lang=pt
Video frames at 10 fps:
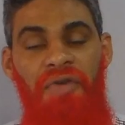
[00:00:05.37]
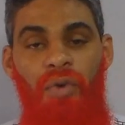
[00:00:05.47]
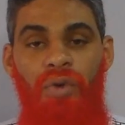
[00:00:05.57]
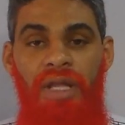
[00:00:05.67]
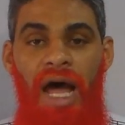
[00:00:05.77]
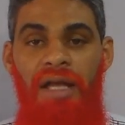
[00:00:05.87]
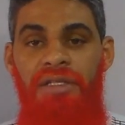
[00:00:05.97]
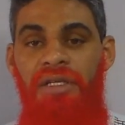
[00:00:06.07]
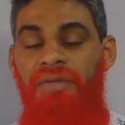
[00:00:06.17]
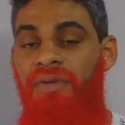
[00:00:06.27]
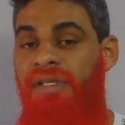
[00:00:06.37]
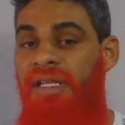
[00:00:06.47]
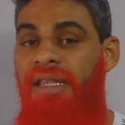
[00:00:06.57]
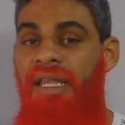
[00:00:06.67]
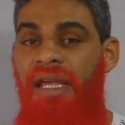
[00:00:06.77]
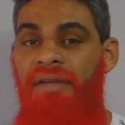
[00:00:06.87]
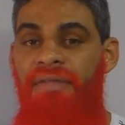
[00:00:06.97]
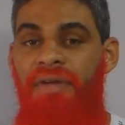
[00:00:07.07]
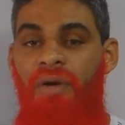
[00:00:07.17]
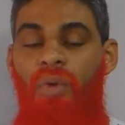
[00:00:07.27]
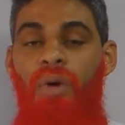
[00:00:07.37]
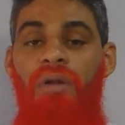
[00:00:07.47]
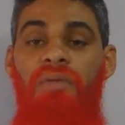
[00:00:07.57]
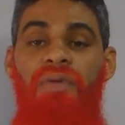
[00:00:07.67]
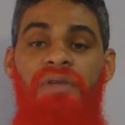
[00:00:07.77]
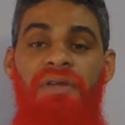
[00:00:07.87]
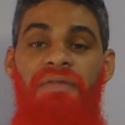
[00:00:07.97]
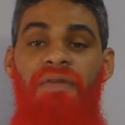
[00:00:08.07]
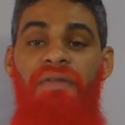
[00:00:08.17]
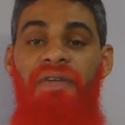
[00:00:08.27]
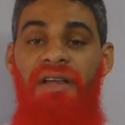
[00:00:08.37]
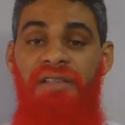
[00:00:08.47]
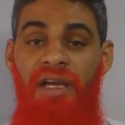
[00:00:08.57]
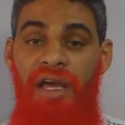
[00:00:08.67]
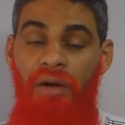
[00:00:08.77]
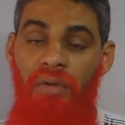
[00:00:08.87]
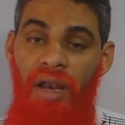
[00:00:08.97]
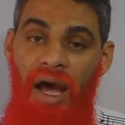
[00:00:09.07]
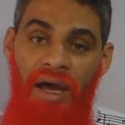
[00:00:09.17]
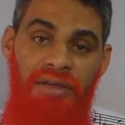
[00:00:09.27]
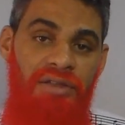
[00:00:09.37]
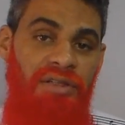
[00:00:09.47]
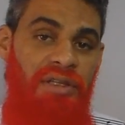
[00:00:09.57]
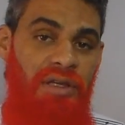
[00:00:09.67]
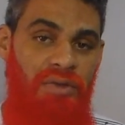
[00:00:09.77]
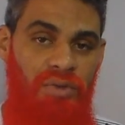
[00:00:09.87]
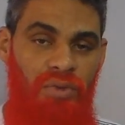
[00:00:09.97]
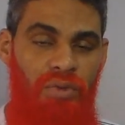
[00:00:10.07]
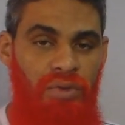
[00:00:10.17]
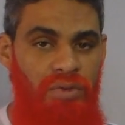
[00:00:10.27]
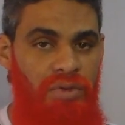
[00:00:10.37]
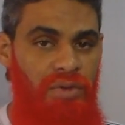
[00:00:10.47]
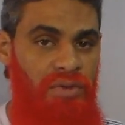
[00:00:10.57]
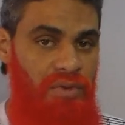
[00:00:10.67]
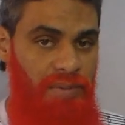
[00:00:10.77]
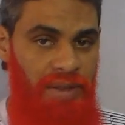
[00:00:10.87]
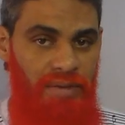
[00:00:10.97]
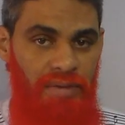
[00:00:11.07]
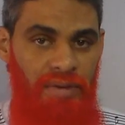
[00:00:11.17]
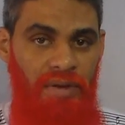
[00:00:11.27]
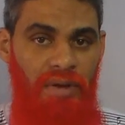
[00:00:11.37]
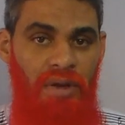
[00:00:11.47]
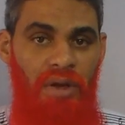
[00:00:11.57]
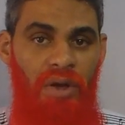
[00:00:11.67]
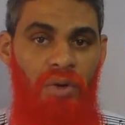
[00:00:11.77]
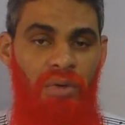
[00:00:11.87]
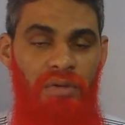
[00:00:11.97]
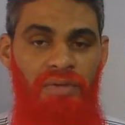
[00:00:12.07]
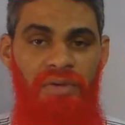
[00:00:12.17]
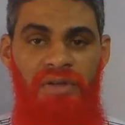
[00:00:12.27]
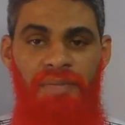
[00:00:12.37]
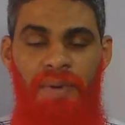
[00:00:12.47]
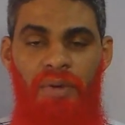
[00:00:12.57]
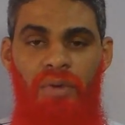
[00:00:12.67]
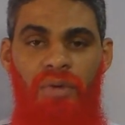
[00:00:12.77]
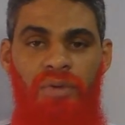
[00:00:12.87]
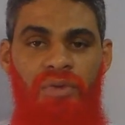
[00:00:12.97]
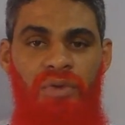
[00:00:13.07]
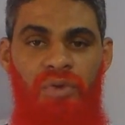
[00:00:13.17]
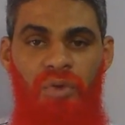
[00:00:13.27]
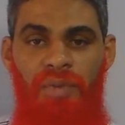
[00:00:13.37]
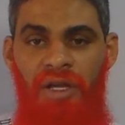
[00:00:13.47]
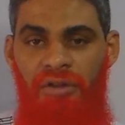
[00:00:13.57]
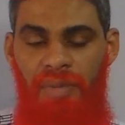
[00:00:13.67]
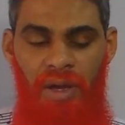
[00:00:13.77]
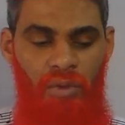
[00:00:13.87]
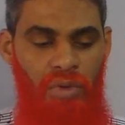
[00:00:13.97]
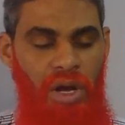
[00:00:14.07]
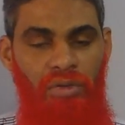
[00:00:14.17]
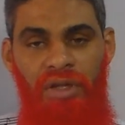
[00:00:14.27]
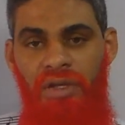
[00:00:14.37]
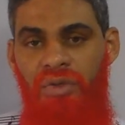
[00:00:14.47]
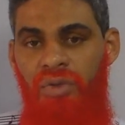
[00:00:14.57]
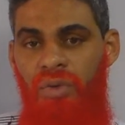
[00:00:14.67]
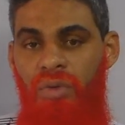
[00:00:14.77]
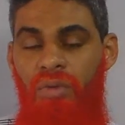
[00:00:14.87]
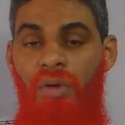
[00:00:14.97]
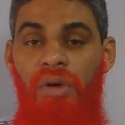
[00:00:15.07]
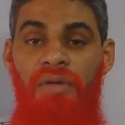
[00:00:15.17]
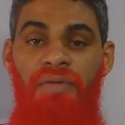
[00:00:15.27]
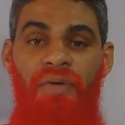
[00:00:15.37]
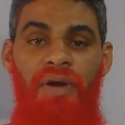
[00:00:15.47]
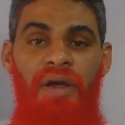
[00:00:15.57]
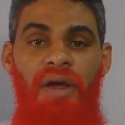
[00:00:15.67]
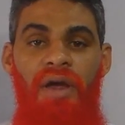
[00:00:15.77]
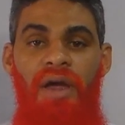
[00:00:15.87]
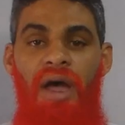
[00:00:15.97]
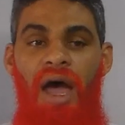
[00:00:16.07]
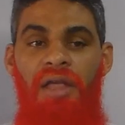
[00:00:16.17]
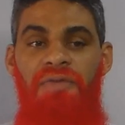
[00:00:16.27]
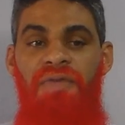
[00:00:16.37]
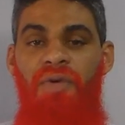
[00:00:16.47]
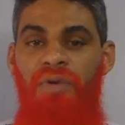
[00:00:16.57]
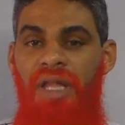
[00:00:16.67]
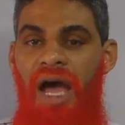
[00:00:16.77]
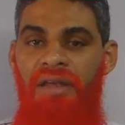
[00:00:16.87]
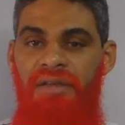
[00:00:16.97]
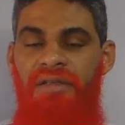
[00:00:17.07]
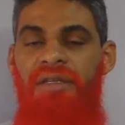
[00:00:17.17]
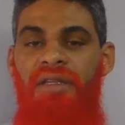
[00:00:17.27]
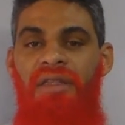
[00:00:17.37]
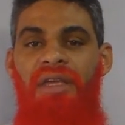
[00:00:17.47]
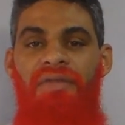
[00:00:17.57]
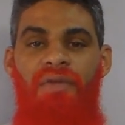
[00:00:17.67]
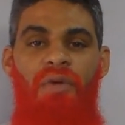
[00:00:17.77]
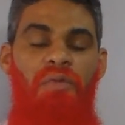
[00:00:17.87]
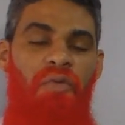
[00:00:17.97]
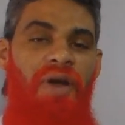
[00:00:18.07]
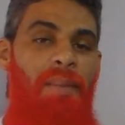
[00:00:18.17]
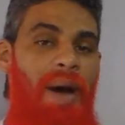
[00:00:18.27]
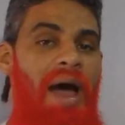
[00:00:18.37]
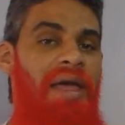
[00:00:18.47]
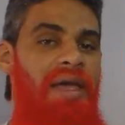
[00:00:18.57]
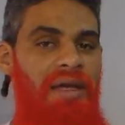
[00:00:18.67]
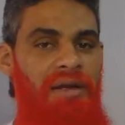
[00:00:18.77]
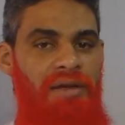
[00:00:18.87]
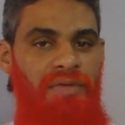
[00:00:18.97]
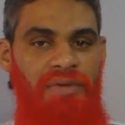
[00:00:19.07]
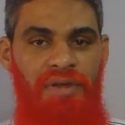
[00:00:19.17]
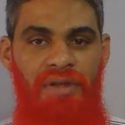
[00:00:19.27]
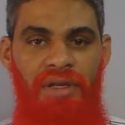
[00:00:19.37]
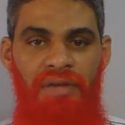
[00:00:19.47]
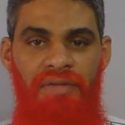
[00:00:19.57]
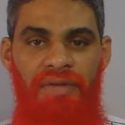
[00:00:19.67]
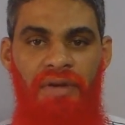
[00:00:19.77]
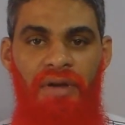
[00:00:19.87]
a dificuldade que você teve quando você foi fazer a regulagem de tensor do seu instrumento? Quando você pegou o seu instrumento para regular o tensor, qual que foi a dificuldade que você teve? Qual foi a barreira que você teve,